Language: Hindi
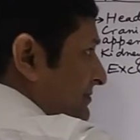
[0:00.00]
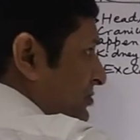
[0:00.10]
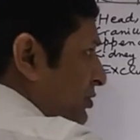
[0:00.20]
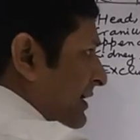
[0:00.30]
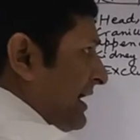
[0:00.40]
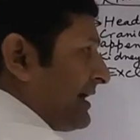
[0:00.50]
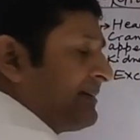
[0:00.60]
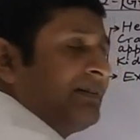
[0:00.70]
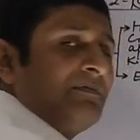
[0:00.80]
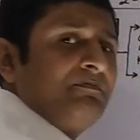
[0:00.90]
जो होगा
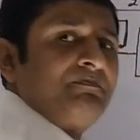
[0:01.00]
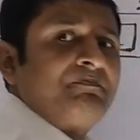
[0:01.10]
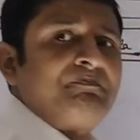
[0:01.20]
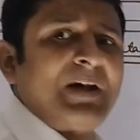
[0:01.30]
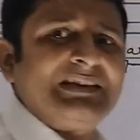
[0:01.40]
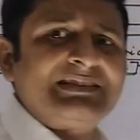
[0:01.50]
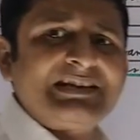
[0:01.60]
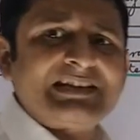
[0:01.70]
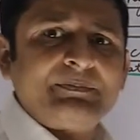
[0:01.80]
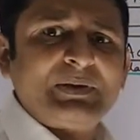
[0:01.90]

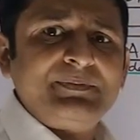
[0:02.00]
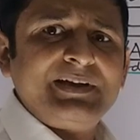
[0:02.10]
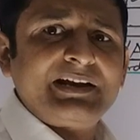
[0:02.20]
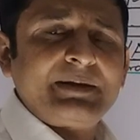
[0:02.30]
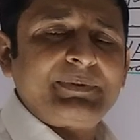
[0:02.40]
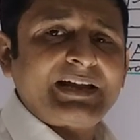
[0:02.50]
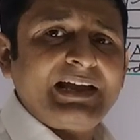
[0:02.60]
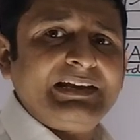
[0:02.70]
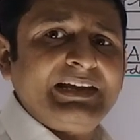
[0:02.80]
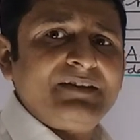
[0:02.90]
पाइसेज एम्फीबियन
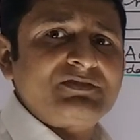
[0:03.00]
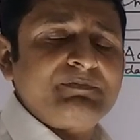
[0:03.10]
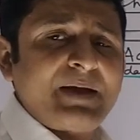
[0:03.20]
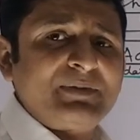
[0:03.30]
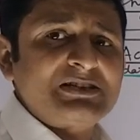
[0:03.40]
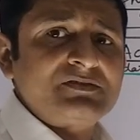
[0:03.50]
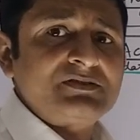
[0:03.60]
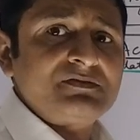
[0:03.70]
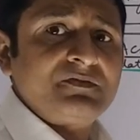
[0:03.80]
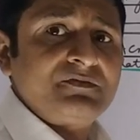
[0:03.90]
रेपटाइल एव्स मैमल्स
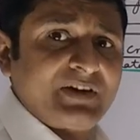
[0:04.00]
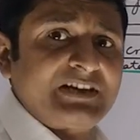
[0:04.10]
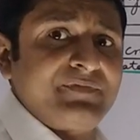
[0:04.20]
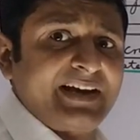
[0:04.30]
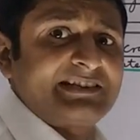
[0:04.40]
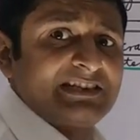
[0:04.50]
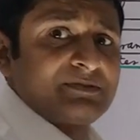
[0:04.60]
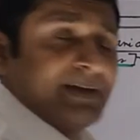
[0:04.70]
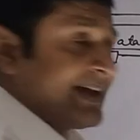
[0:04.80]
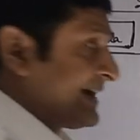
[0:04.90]
वर्टिब्रेट्स
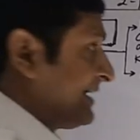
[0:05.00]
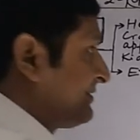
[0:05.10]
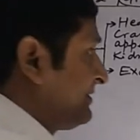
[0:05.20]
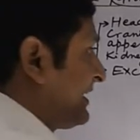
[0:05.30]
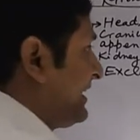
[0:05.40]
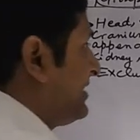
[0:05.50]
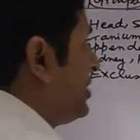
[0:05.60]
इसमें आएगा ठीक है